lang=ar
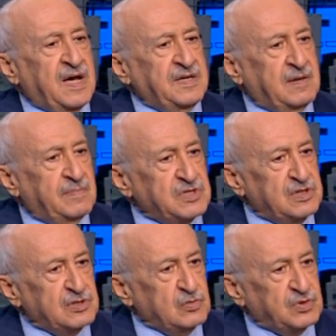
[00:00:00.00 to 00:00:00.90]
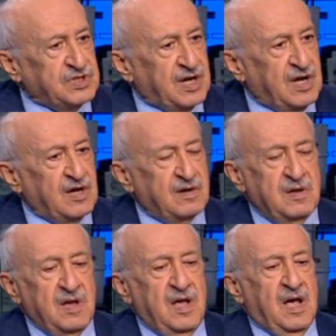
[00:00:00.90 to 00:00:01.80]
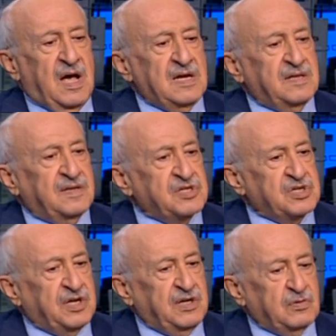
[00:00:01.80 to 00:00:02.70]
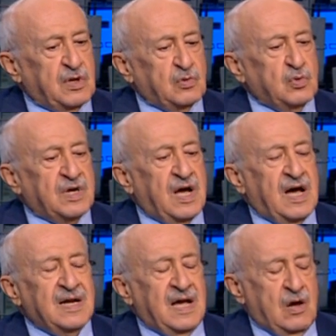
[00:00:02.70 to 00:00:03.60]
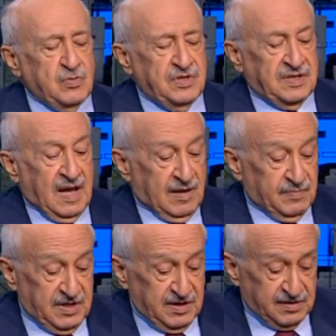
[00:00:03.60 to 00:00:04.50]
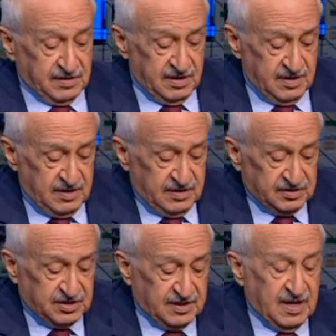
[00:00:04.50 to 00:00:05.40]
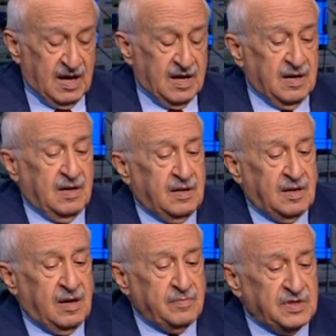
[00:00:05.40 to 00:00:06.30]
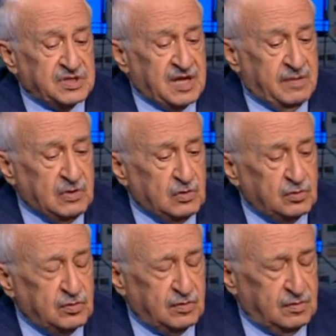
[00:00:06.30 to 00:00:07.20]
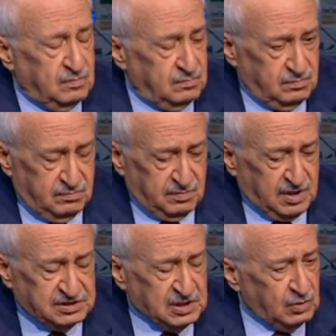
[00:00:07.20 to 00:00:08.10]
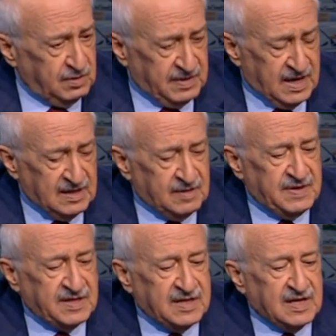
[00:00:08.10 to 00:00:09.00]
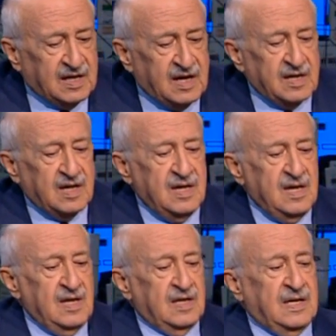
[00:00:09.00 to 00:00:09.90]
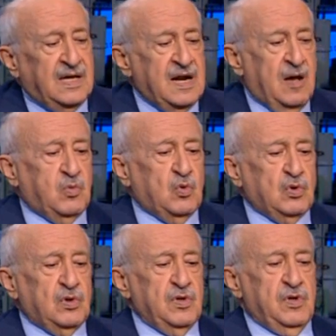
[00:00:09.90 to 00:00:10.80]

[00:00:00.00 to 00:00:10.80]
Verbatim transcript: أحيان مجلس الوزراء على تشريع الضرورة على هودي تعابير صرنا عم نستعملهم كسوابق هلا بحكي لك عنها نعم. لكن عم بقول